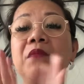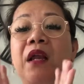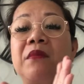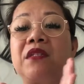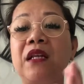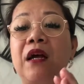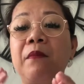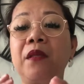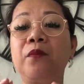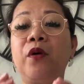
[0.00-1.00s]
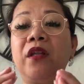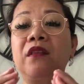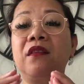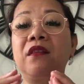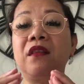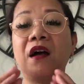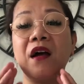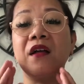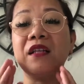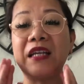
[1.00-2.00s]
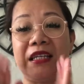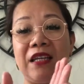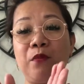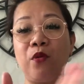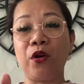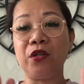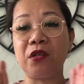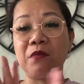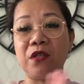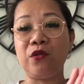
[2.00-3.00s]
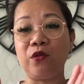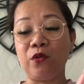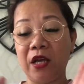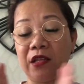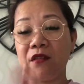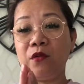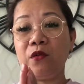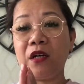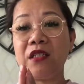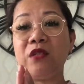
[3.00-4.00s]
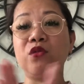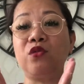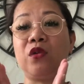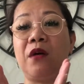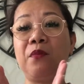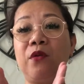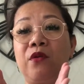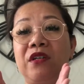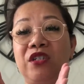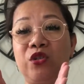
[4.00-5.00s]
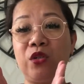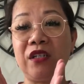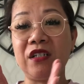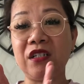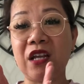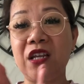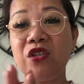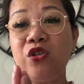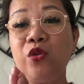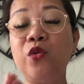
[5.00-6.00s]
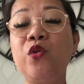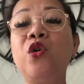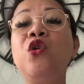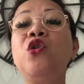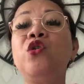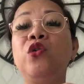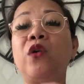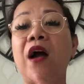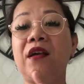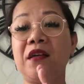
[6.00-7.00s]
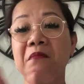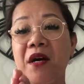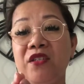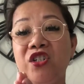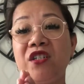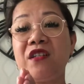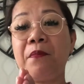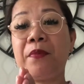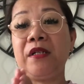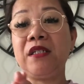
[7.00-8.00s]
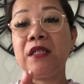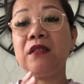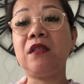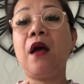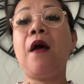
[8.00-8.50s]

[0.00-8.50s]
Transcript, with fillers: maraming salamat po at na nakinig po kayo sa video ko na ito. Kasi gusto ko lang po lang i-share sa inyo yung aking Mother's Day present